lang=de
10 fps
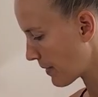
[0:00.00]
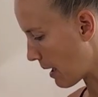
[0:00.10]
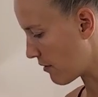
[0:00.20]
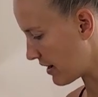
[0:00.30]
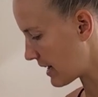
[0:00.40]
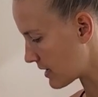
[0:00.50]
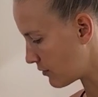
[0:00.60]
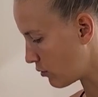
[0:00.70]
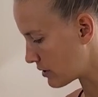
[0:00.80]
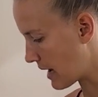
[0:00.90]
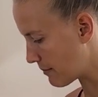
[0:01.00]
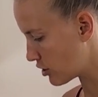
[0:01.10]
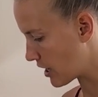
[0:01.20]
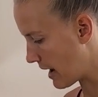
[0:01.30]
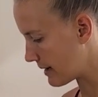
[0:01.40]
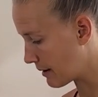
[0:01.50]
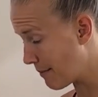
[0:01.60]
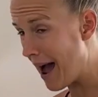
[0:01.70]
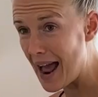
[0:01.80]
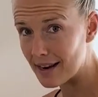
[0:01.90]
Aber wenn ihr jetzt Flohsamenschalen,
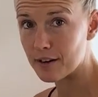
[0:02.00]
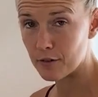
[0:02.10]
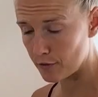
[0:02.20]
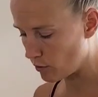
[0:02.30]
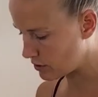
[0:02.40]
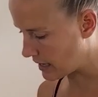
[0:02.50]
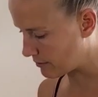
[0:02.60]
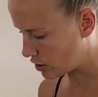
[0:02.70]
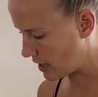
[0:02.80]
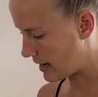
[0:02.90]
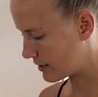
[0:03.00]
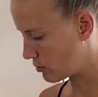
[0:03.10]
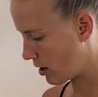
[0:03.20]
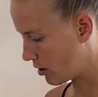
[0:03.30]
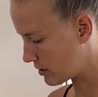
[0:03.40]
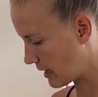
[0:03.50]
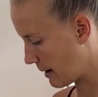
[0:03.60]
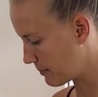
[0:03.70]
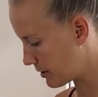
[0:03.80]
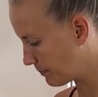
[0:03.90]
gemahlene Flohsamenschalen zu Hause
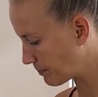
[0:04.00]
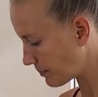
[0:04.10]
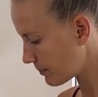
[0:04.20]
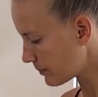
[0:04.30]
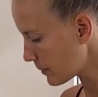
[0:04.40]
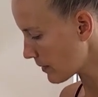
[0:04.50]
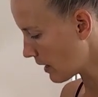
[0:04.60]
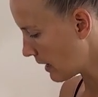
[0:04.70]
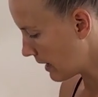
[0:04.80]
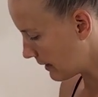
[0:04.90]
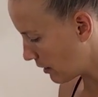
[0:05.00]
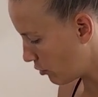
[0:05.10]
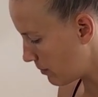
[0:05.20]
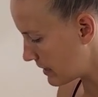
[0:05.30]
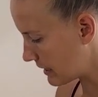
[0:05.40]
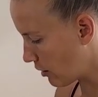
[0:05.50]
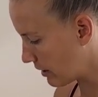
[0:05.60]
habt, dann unbedingt